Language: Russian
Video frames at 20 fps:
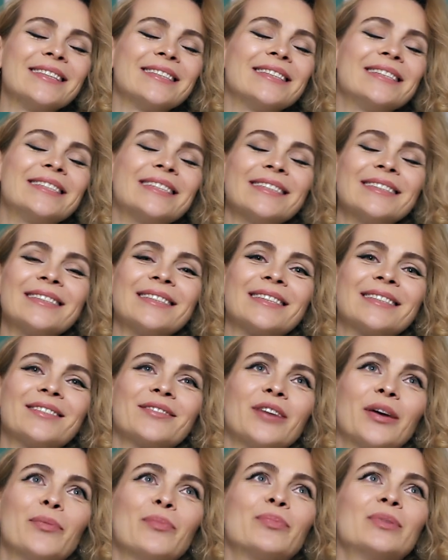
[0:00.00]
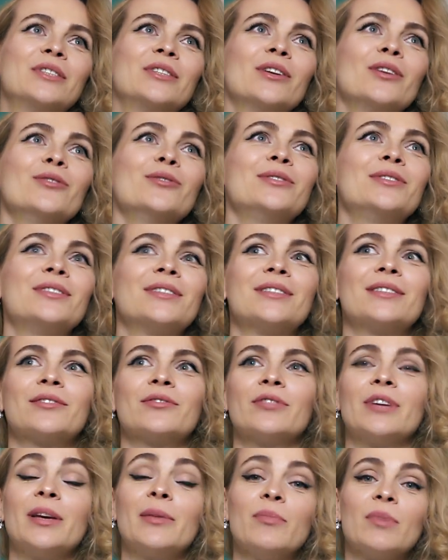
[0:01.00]
Сейчас я с вами поделюсь
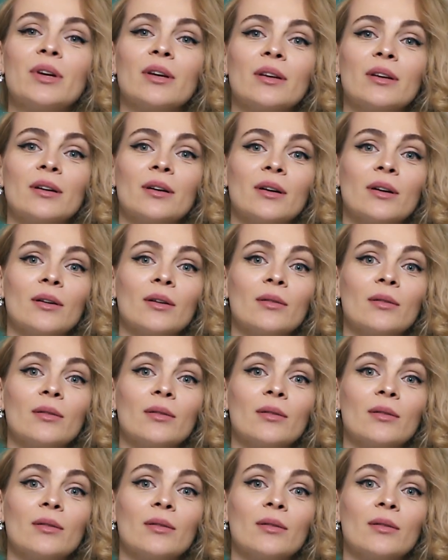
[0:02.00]
своими